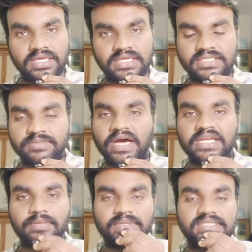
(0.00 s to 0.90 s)
इसी
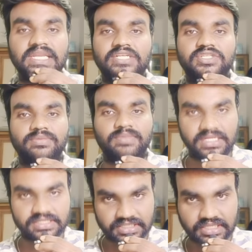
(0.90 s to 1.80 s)
बहाने अपना सिलेक्शन भी
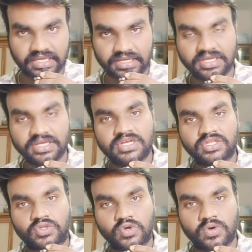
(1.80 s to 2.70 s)
ले सकते हैं
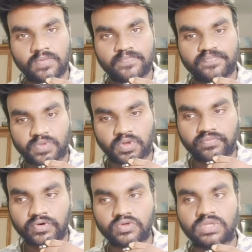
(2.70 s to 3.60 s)
तो
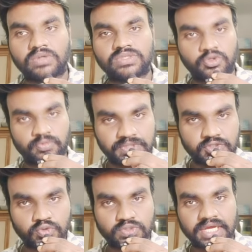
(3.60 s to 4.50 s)
वो टू थाउजेंड
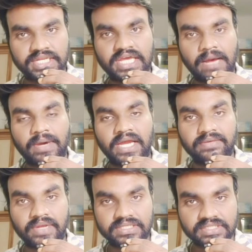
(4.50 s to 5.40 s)
रुपीज़ यूज़ करके आप
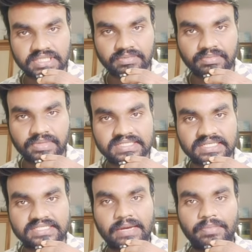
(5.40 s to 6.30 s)
आने वाले जितने भी मेन्स
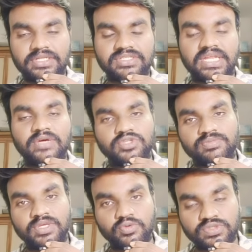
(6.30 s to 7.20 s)
एग्जामिनेशन है
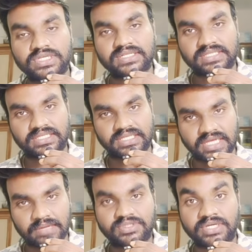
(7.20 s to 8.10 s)
उसमें यूज़ कर सकते
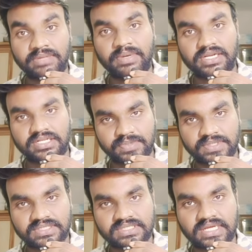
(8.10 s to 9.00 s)
हैं आप स्टडी मटेरियल्स
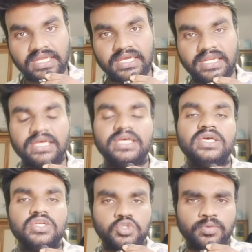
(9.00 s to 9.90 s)
परचेज करने के लिए
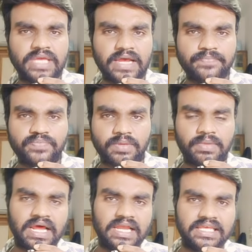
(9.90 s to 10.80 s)
जो भी है
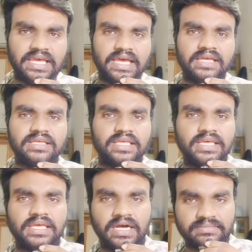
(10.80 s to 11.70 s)
बहरहाल ये है कि
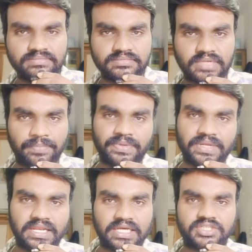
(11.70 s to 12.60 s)
हम
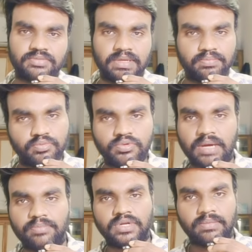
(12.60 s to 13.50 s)
अपना लक्ष्य में
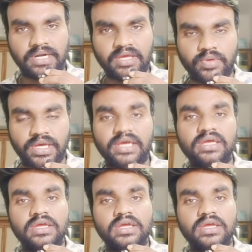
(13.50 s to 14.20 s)
पूरा पूरा बढ़े हुए हैं